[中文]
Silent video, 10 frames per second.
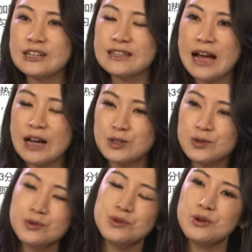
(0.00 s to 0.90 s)
亚
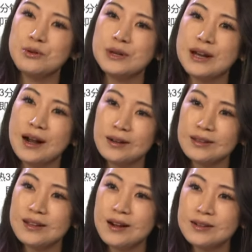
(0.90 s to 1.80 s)
洲学会二
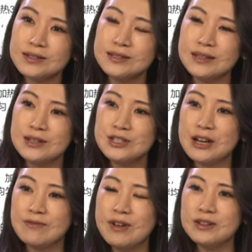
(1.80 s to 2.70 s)
零二四年
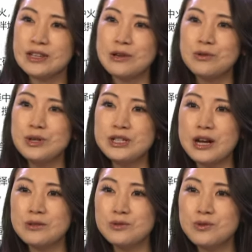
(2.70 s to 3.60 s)
展望年会
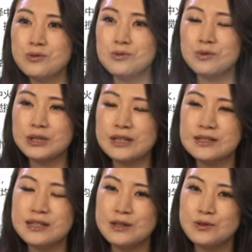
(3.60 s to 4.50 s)
上，中国的
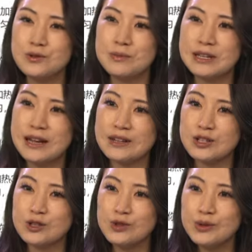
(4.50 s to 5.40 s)
前驻美大
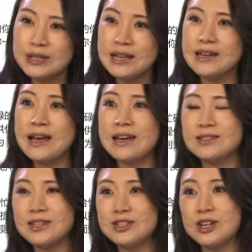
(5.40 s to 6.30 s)
使崔天凯
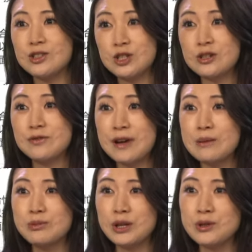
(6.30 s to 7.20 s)
先生是
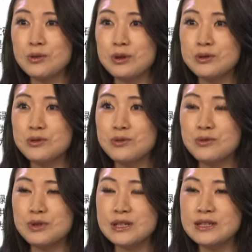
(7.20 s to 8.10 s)
发布了有关于中
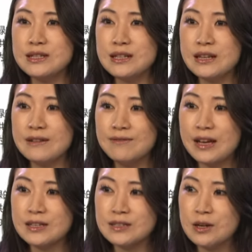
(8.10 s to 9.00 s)
国一系列
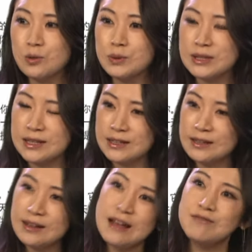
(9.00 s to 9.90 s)
外交问题
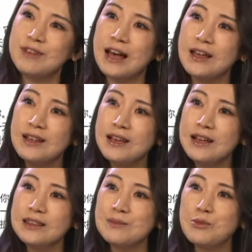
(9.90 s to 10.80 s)
的看法。
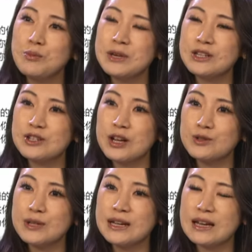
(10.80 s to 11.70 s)
那么我们也知道，
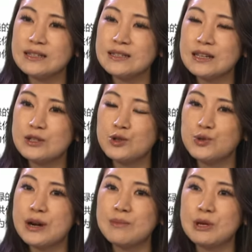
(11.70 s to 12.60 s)
崔天凯现在是
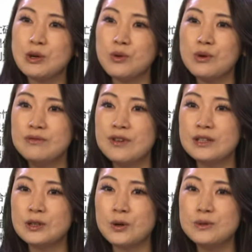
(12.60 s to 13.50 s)
虽然没有官方
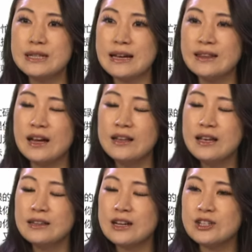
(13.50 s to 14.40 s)
的头衔了，
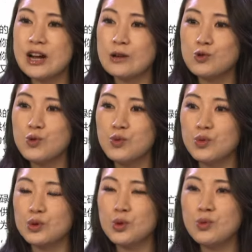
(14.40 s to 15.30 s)
但是啊，中
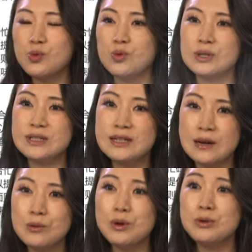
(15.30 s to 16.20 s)
国通过
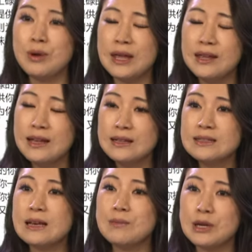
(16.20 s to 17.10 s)
前官员
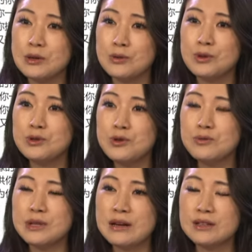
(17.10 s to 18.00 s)
在美国
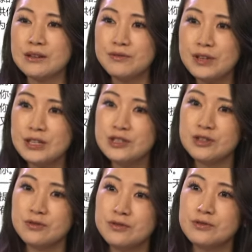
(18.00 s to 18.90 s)
重要的非
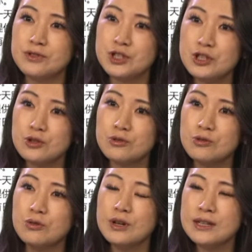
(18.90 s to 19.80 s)
政府智
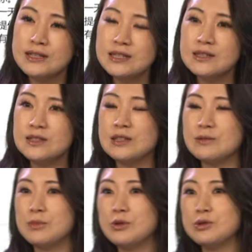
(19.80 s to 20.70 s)
库进行
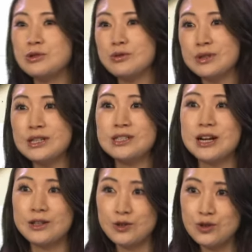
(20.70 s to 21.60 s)
某一种立
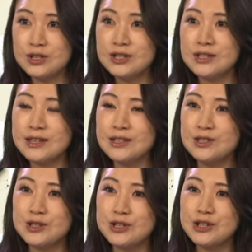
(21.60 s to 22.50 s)
场的宣示，也
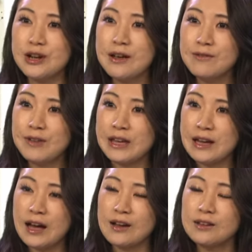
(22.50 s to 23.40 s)
一直是为啊。